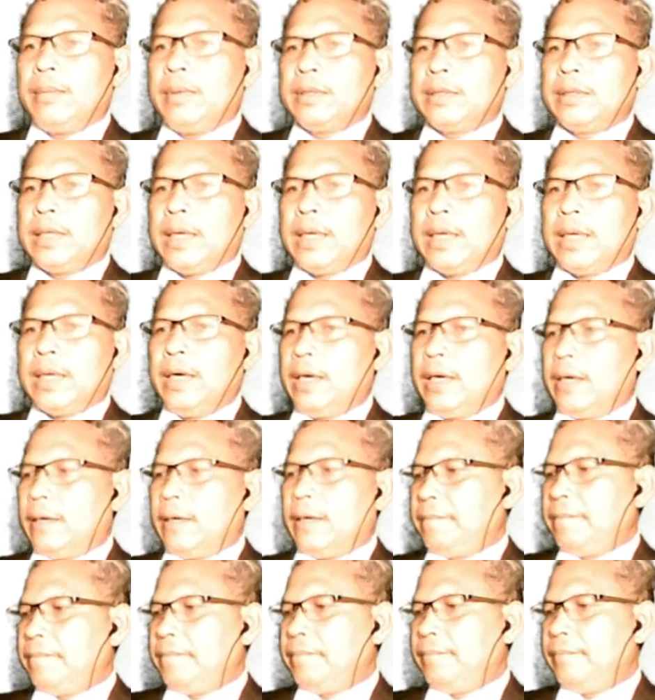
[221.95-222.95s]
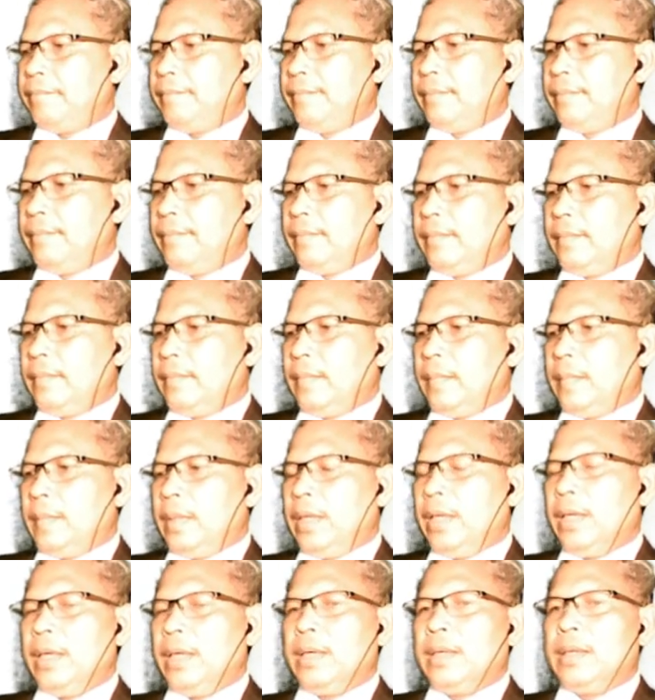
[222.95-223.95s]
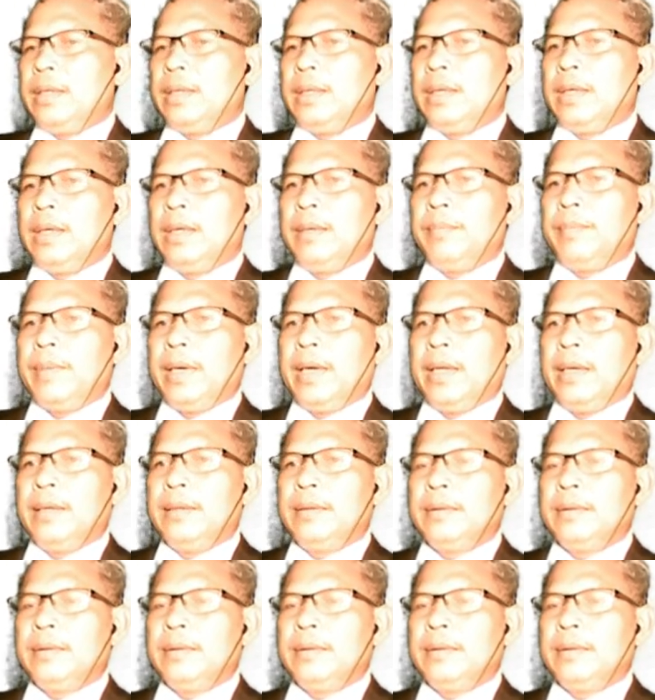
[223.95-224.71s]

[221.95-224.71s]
ภาษาอังกฤษ นี่คือเป็น